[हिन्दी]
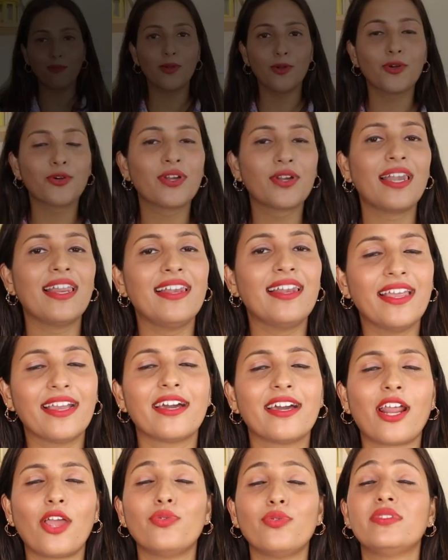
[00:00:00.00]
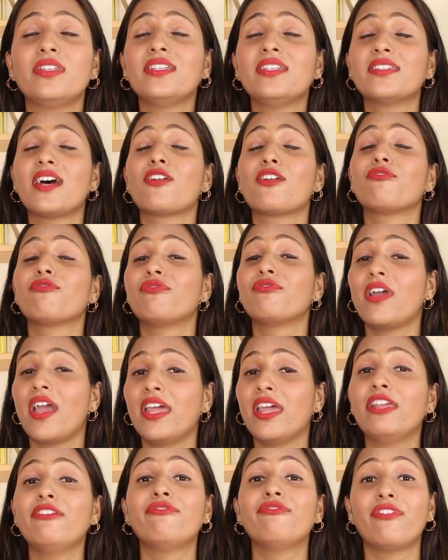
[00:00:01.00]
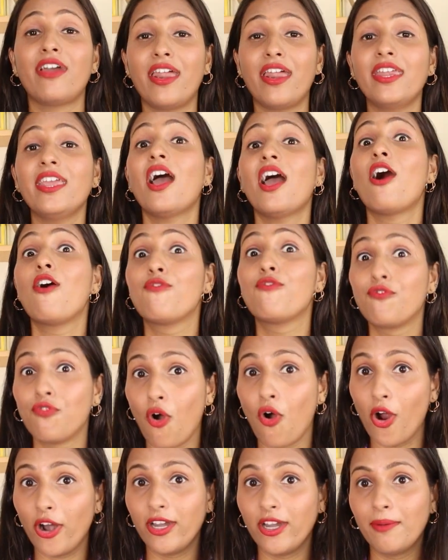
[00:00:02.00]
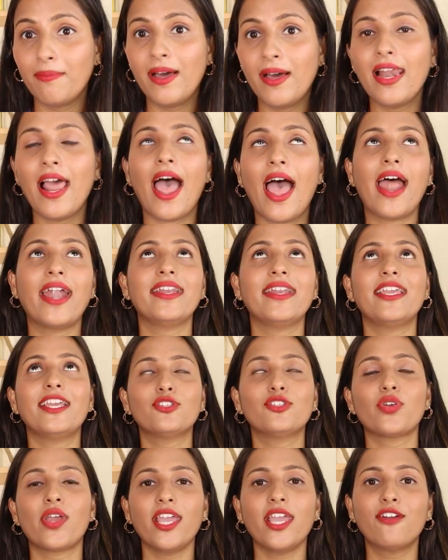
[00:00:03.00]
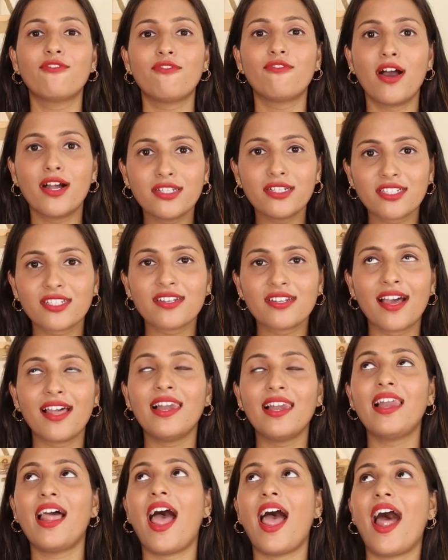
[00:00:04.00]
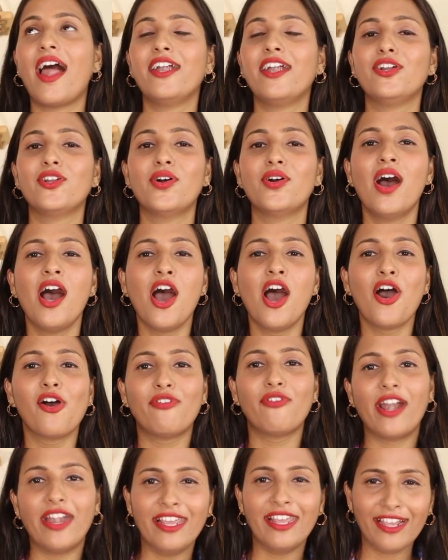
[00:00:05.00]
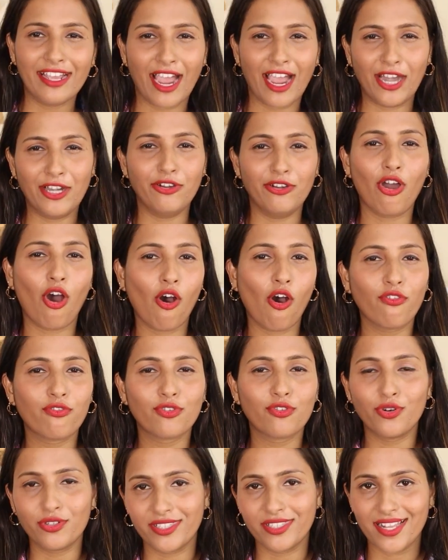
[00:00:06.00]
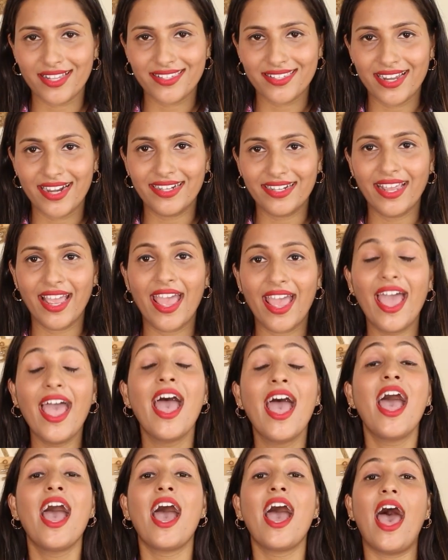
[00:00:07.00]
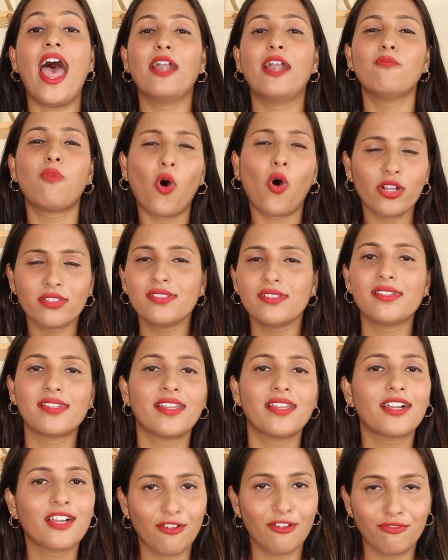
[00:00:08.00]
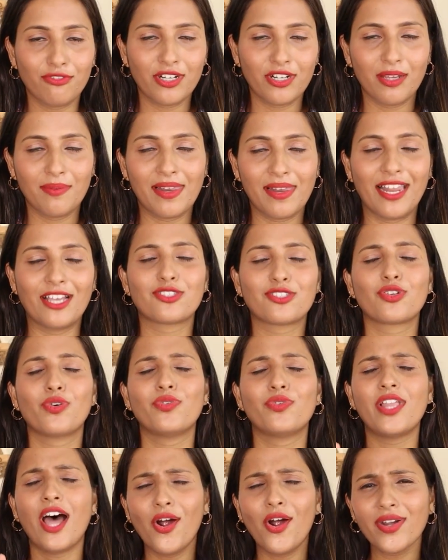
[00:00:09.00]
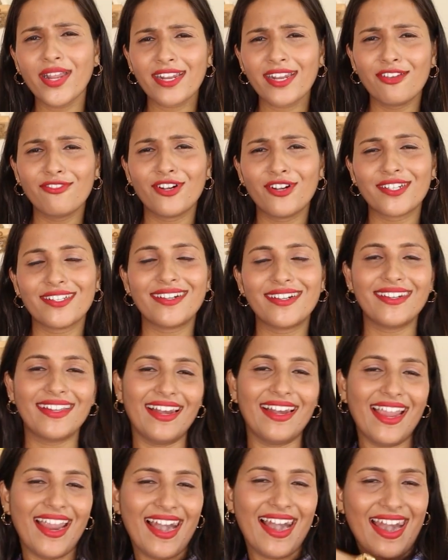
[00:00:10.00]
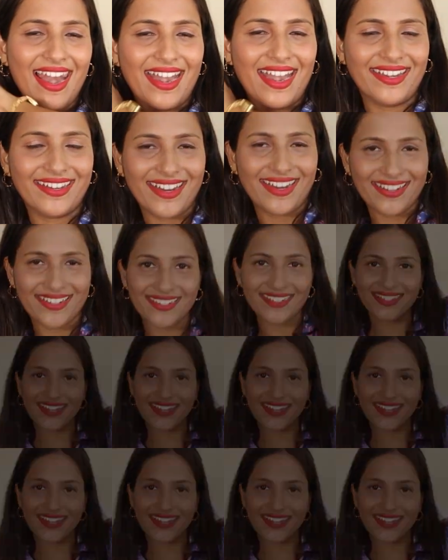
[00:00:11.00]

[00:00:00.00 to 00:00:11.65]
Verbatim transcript: आप लोगों के लिए लेकर आई हूँ दीज आर वेरी वेरी अफोर्डेबल एंड ये जो एक फंक्शनल एंड वेडिंग काइंड ऑफ कुर्ता सेट है एंड बहुत ही ज़्यादा कंफर्टेबल है सो विदाउट एनी फर्दर डिले लेट गेट